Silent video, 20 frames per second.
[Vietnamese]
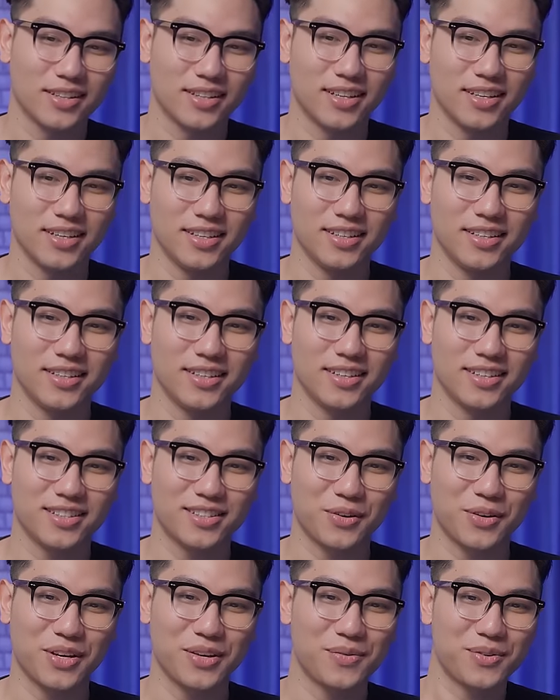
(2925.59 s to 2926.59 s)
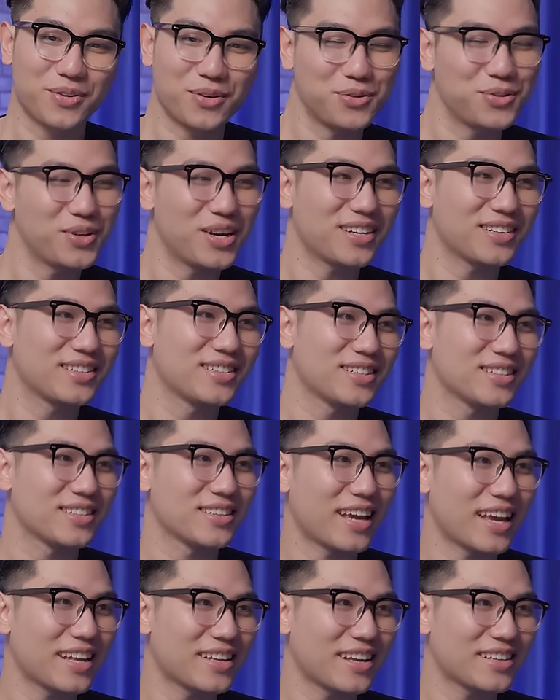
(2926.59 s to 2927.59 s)
Thì sau khi mà nói chuyện,
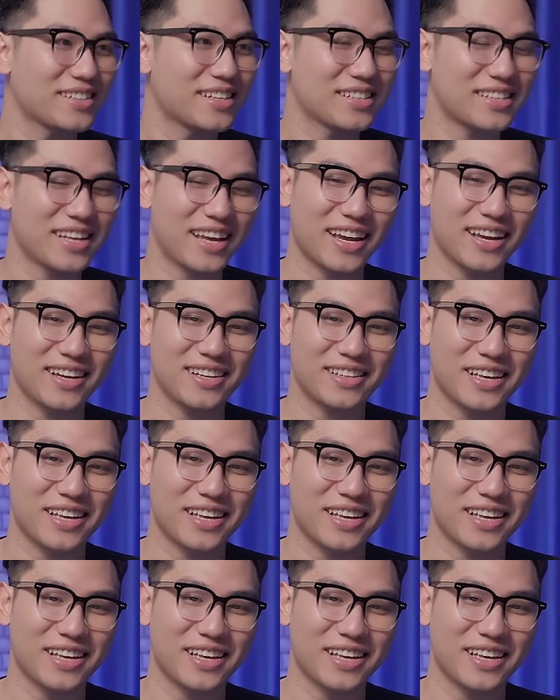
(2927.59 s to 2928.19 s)
nghe anh chia sẻ